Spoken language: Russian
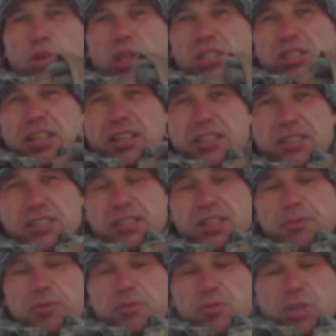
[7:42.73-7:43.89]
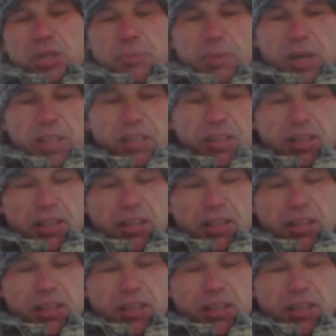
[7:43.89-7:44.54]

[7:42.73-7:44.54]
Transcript: руки остались целыми внутри капкана.